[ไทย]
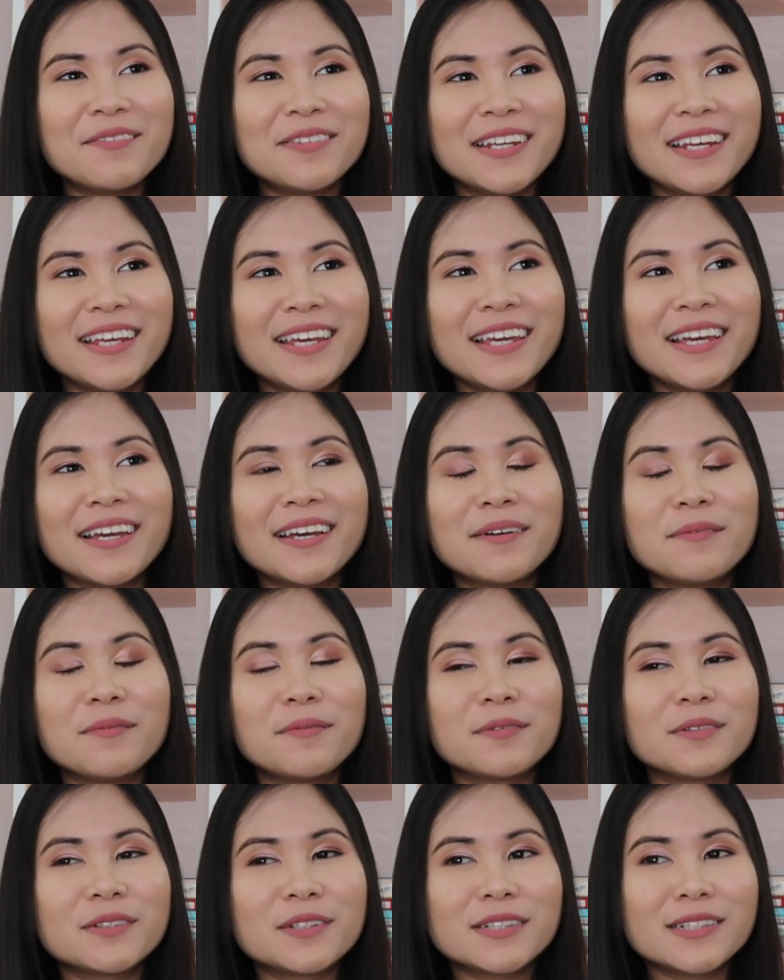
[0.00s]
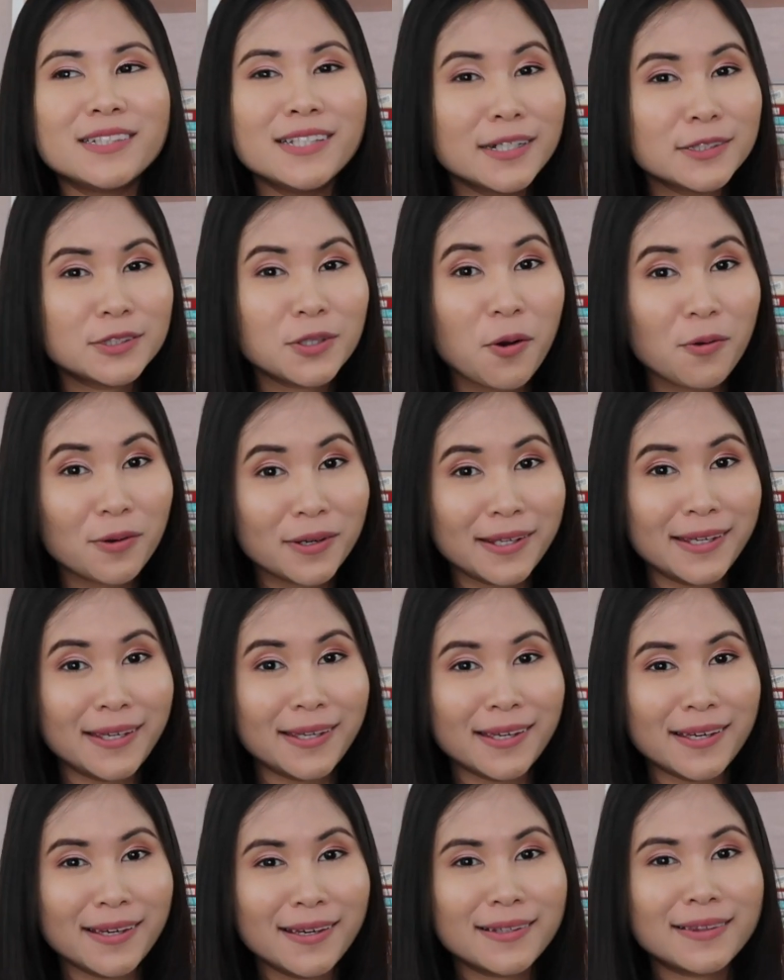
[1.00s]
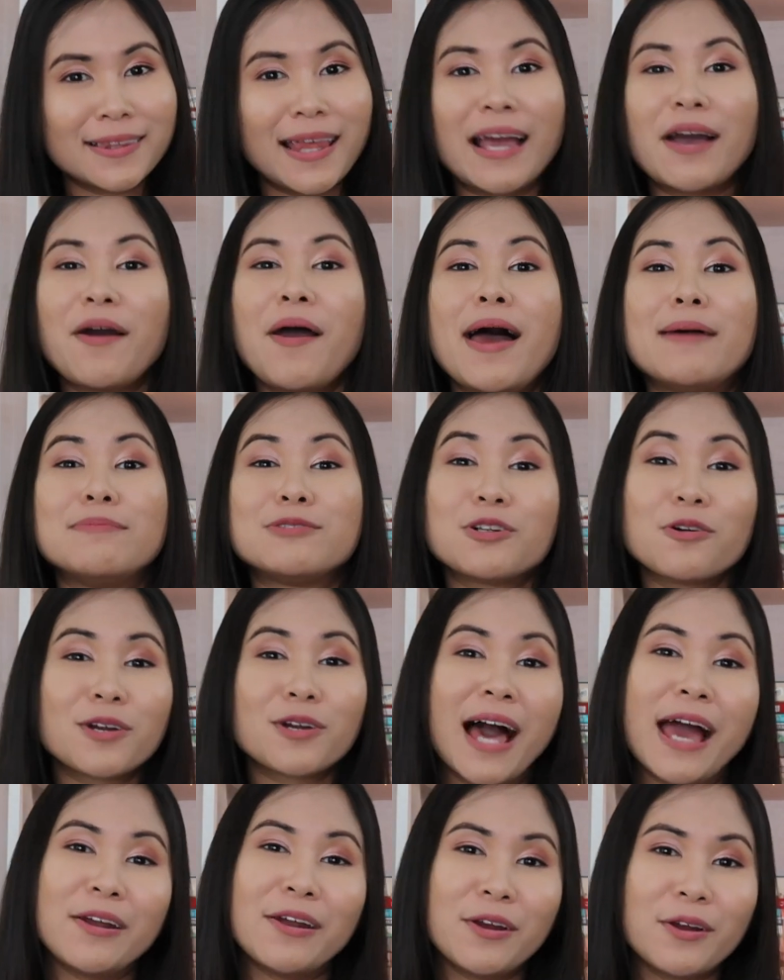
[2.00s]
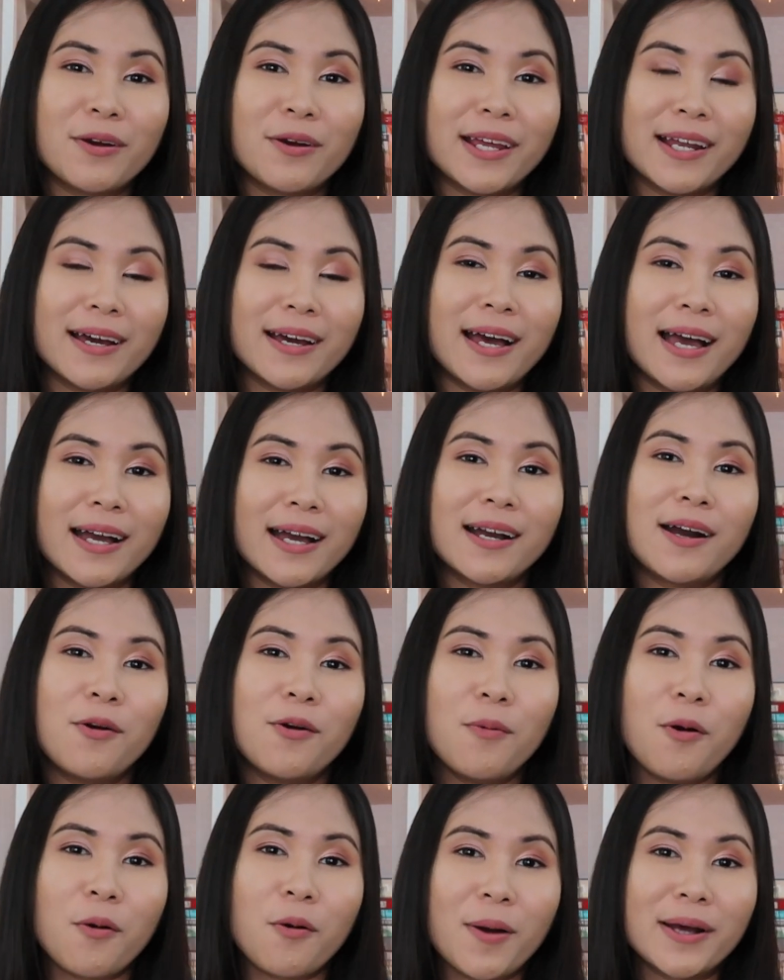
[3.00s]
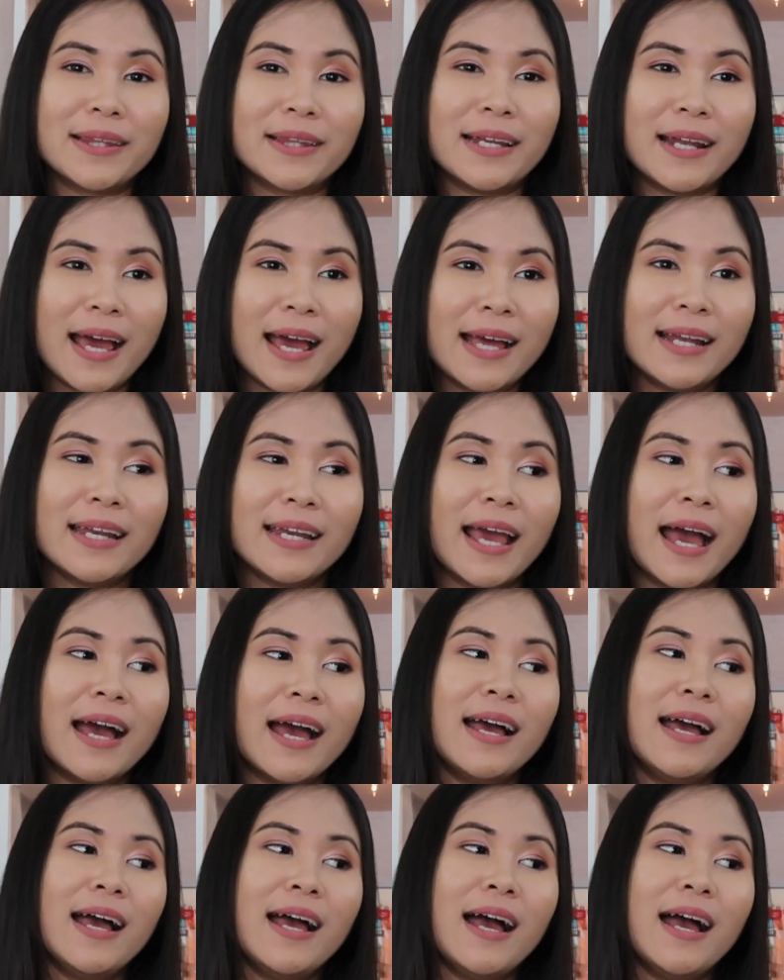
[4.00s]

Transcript: ทีนี้เรื่องโชคดี แต่ก็แอบโชคร้ายหน่อยๆนะคะเขาบอกว่าตีน่าเนี่ย